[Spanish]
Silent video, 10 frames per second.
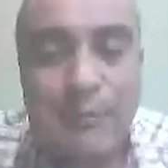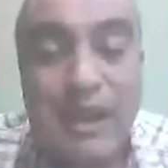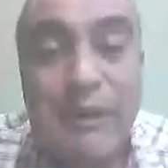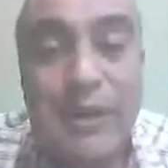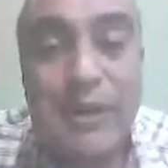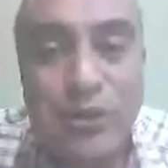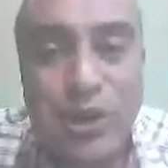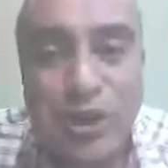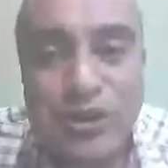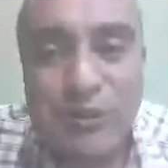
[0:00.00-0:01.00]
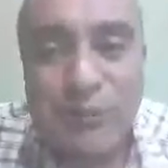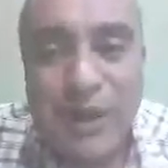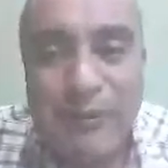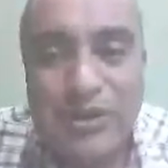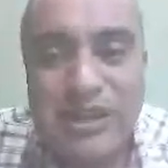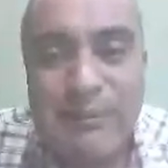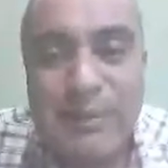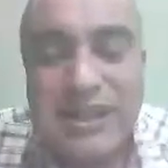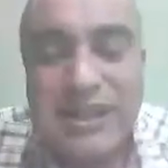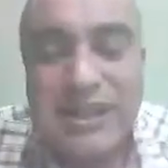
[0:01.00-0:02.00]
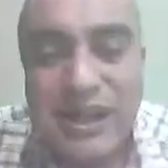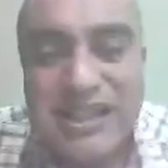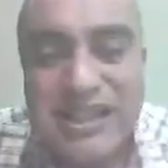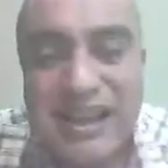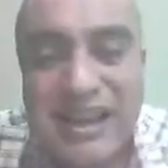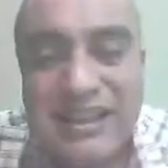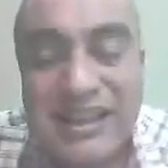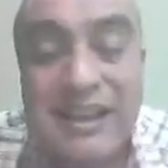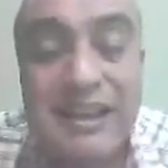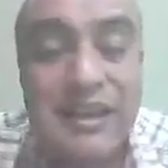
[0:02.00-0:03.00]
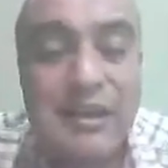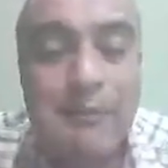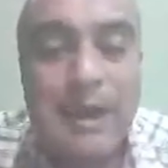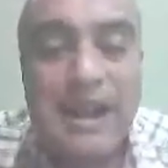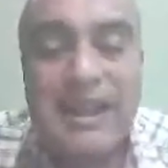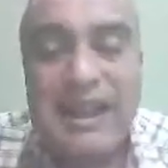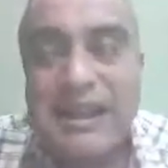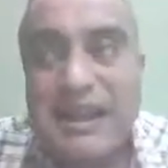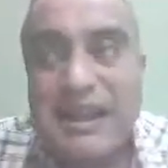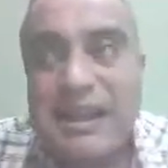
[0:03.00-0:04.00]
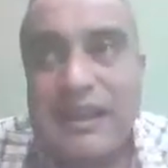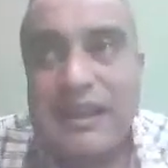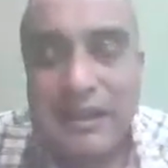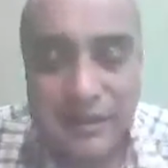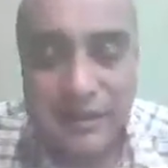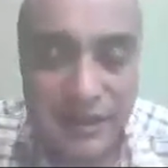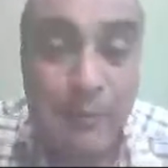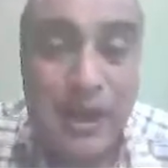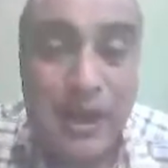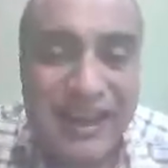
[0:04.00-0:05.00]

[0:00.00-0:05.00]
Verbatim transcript: breves minutos vamos a empezar con la charla en sí para darle tiempo a la